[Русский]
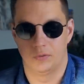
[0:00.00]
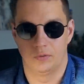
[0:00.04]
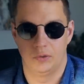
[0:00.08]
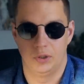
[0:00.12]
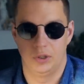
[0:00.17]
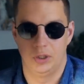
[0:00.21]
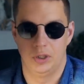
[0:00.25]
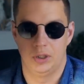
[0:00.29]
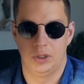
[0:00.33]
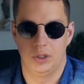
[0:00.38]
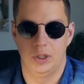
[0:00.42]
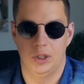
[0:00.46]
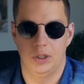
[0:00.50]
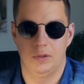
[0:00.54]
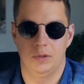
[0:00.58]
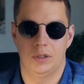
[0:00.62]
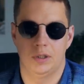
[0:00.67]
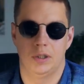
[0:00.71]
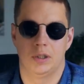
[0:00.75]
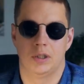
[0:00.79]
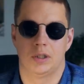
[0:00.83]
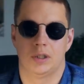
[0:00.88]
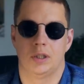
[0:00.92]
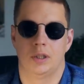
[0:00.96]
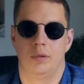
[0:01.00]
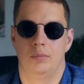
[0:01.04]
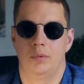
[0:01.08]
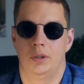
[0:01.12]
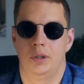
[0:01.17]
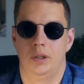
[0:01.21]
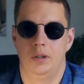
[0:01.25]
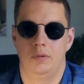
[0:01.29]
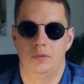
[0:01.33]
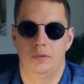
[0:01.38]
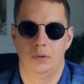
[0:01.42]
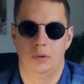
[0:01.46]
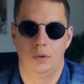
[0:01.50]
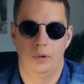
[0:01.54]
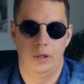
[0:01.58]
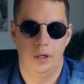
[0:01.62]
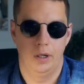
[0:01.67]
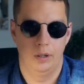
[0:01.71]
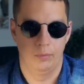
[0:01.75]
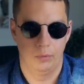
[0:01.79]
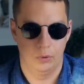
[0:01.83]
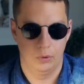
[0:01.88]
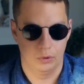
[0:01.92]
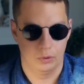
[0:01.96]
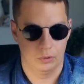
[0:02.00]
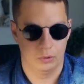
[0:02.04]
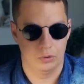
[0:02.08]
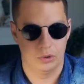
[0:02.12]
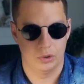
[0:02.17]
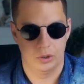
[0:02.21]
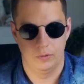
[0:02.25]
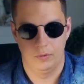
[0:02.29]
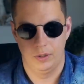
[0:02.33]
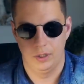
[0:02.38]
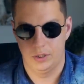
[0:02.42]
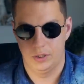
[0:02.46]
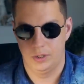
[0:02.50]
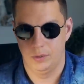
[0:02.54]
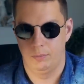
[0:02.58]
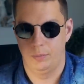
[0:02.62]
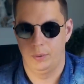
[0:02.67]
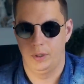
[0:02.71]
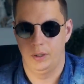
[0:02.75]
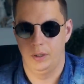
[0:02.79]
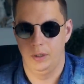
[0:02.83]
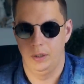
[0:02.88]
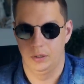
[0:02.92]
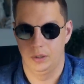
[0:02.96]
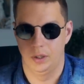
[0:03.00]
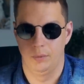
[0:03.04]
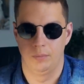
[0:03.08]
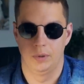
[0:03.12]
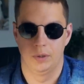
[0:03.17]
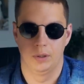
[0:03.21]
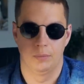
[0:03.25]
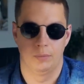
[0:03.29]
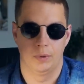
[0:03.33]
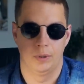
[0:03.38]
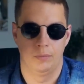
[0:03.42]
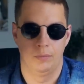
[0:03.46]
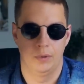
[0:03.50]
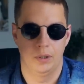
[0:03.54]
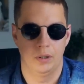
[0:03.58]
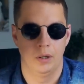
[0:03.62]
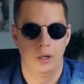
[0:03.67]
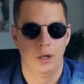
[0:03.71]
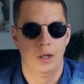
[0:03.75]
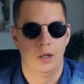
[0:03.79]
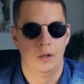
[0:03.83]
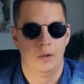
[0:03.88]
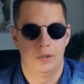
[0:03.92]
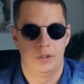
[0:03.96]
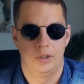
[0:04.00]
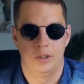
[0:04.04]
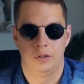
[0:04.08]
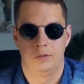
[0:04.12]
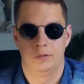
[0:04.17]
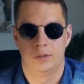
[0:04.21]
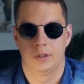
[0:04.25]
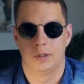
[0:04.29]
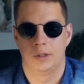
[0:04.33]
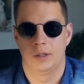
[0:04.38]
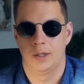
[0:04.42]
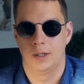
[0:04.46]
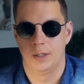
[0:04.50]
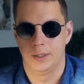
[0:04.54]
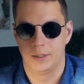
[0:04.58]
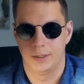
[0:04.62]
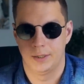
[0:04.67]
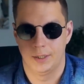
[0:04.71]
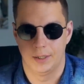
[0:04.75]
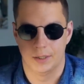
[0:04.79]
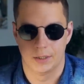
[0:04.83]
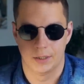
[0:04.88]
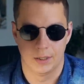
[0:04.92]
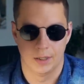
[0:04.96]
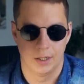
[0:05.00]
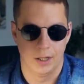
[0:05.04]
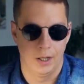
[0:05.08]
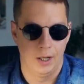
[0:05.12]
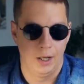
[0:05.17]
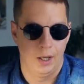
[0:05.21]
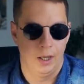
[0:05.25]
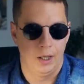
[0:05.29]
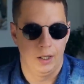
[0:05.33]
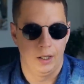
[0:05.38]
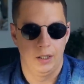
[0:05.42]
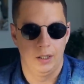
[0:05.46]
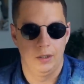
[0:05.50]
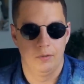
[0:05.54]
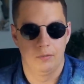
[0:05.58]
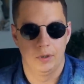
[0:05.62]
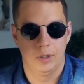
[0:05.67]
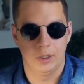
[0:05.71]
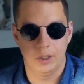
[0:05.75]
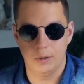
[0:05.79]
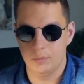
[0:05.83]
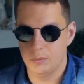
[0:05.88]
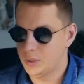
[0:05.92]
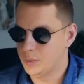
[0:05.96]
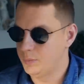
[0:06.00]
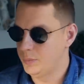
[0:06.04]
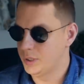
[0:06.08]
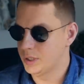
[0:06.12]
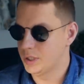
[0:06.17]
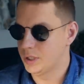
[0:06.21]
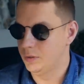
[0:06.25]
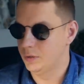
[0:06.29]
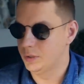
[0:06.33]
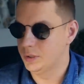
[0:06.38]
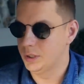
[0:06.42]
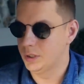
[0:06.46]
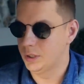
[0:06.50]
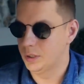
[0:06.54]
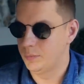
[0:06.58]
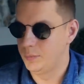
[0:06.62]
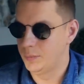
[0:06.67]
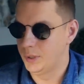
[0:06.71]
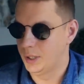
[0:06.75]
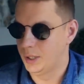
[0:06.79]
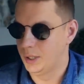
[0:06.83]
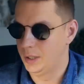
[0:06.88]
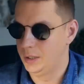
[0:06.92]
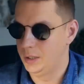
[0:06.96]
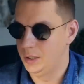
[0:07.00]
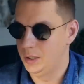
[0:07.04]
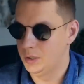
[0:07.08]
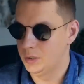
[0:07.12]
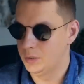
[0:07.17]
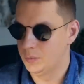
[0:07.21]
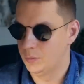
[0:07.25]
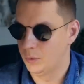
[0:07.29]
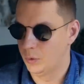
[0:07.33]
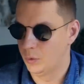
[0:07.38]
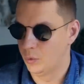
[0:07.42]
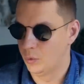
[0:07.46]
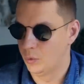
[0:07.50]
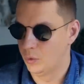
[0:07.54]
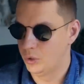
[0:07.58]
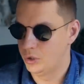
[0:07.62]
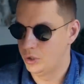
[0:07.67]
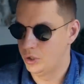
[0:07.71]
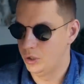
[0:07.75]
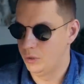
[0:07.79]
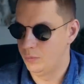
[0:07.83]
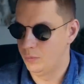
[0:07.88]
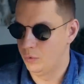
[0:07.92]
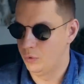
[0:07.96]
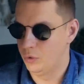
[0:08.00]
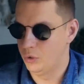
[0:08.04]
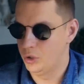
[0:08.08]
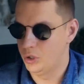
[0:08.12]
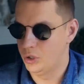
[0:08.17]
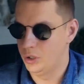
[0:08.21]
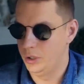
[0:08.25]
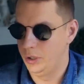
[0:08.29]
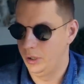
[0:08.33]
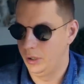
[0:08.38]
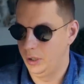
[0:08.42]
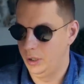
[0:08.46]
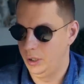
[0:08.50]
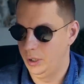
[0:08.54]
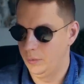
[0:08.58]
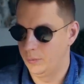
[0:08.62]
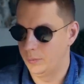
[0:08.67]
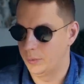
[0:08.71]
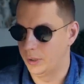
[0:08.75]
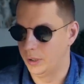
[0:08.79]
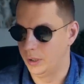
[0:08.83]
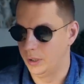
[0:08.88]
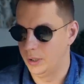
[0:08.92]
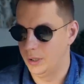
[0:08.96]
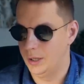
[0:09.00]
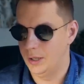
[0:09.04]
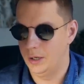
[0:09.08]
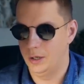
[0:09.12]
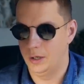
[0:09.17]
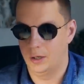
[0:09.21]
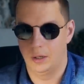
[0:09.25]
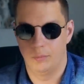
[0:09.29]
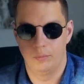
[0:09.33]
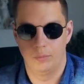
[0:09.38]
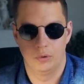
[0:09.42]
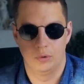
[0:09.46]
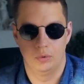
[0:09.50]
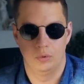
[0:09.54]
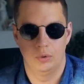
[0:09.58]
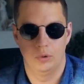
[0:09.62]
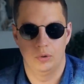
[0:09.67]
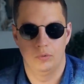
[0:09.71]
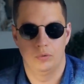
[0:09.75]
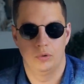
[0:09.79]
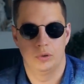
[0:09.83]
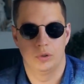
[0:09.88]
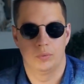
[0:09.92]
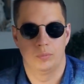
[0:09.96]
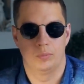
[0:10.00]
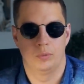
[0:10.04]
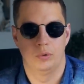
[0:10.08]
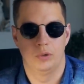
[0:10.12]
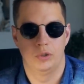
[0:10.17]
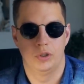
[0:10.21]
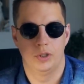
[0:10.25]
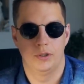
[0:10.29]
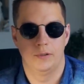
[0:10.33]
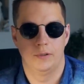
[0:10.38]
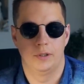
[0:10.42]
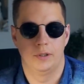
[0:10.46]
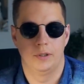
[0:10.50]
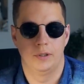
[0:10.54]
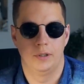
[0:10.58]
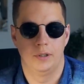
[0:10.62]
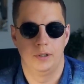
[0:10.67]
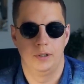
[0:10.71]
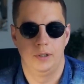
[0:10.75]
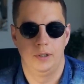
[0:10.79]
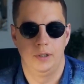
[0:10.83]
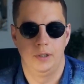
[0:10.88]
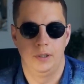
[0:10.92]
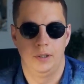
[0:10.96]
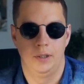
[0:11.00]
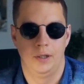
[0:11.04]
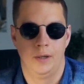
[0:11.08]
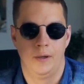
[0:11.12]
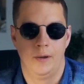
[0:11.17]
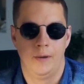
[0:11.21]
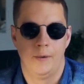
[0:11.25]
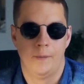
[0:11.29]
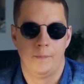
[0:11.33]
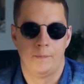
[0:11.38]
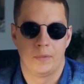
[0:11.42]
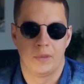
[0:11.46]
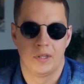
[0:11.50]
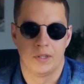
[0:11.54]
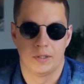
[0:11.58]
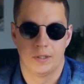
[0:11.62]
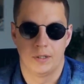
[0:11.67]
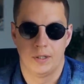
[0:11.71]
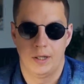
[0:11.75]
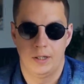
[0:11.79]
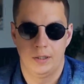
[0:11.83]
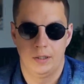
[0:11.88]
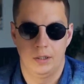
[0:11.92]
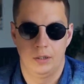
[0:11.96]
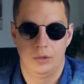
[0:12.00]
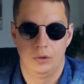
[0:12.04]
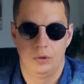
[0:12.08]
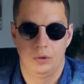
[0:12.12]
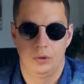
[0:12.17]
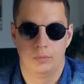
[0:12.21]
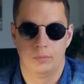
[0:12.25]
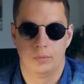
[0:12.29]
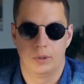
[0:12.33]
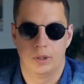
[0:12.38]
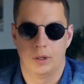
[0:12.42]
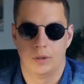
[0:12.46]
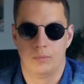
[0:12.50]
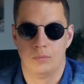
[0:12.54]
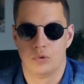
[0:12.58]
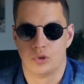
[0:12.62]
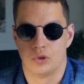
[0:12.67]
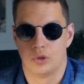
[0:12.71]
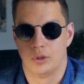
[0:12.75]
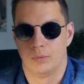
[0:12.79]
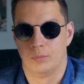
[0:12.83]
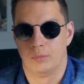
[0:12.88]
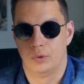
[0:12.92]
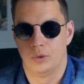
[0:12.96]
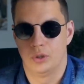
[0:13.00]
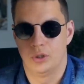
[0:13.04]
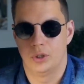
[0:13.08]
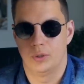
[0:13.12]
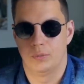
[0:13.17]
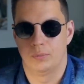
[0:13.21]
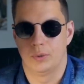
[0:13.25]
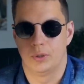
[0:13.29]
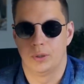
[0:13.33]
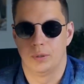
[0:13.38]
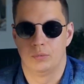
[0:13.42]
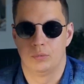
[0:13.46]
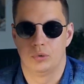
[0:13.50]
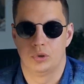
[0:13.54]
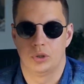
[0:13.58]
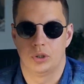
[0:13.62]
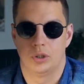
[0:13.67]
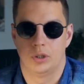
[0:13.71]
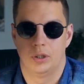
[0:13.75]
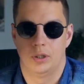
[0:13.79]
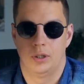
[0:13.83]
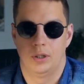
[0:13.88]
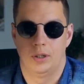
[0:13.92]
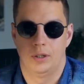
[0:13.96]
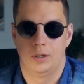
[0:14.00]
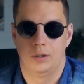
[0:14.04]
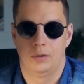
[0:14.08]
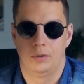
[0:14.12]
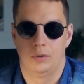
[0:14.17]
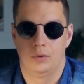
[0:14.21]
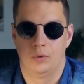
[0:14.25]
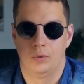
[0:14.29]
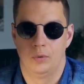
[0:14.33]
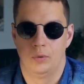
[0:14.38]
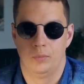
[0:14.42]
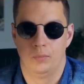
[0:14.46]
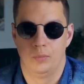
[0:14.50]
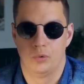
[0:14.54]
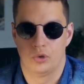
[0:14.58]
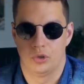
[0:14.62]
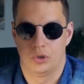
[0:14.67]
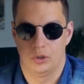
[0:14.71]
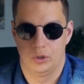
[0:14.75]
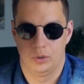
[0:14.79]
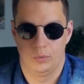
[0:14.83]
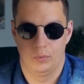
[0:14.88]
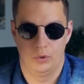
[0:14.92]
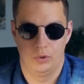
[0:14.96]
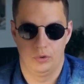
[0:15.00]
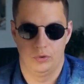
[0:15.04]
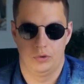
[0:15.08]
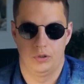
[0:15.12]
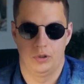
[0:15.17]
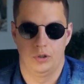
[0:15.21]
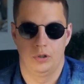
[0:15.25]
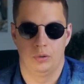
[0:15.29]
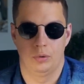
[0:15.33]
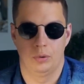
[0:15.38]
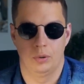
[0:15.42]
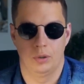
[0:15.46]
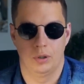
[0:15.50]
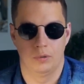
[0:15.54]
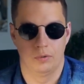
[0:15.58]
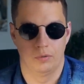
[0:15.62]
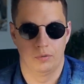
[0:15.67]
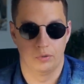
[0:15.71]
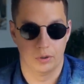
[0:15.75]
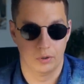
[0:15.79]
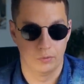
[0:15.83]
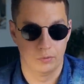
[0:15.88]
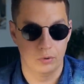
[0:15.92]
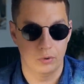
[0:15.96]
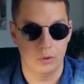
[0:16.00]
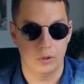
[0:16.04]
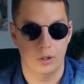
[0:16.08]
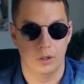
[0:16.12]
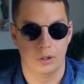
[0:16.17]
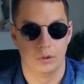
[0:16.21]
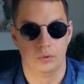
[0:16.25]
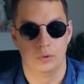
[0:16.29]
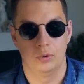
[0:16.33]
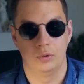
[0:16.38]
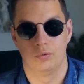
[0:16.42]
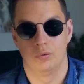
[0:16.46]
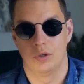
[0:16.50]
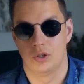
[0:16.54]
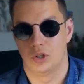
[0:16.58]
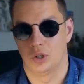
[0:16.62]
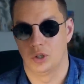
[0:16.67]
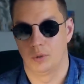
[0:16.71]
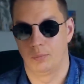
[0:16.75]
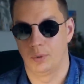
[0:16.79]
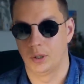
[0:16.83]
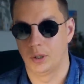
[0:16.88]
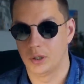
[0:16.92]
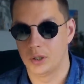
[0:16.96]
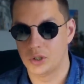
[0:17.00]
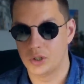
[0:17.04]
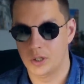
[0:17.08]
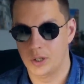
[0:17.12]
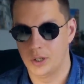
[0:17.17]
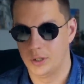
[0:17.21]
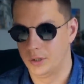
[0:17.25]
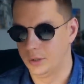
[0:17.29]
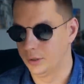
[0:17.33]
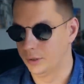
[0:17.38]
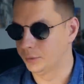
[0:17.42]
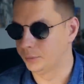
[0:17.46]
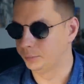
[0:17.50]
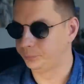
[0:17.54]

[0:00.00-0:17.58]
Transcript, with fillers: И сервисы на самом деле в Angular могут тоже являться пакетами, например, сервис локализации. И в этом смысле вот этот механизм очень мощный и гибкий. Я рекомендую его использовать и знать о нем как можно больше, потому что он может использоваться не только во фреймворках, но и в ваших приложениях.